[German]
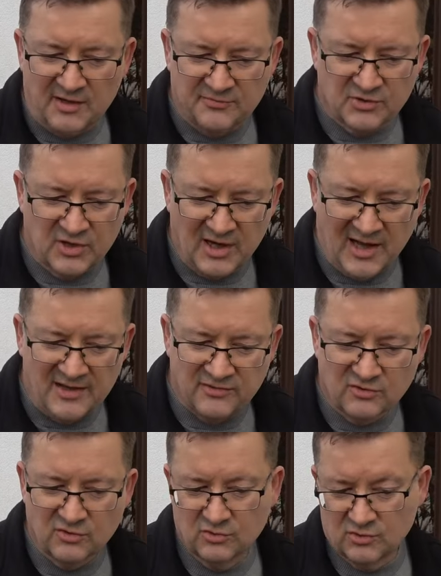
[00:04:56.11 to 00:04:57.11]
Auch von der
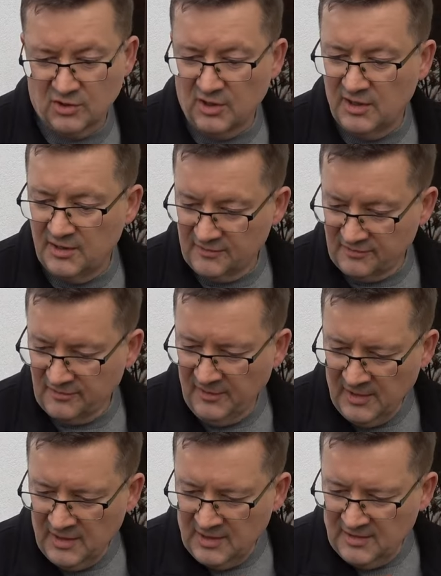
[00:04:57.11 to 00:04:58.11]
Leistung und alles
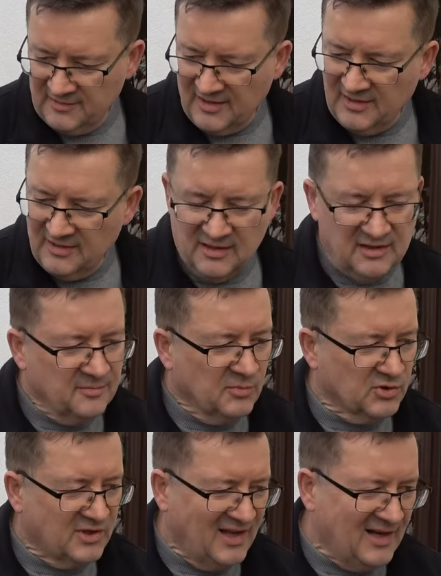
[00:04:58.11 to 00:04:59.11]
sind die
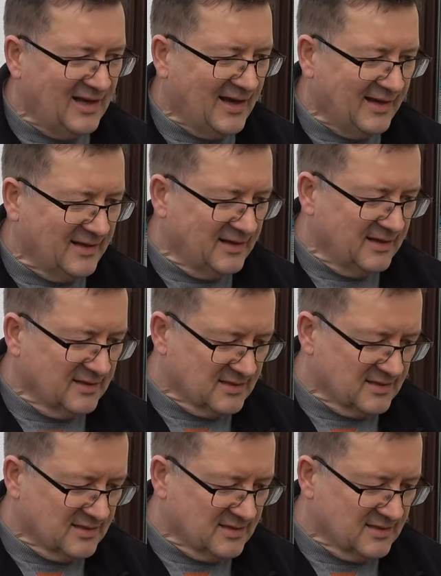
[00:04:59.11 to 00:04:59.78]
Modelle eigentlich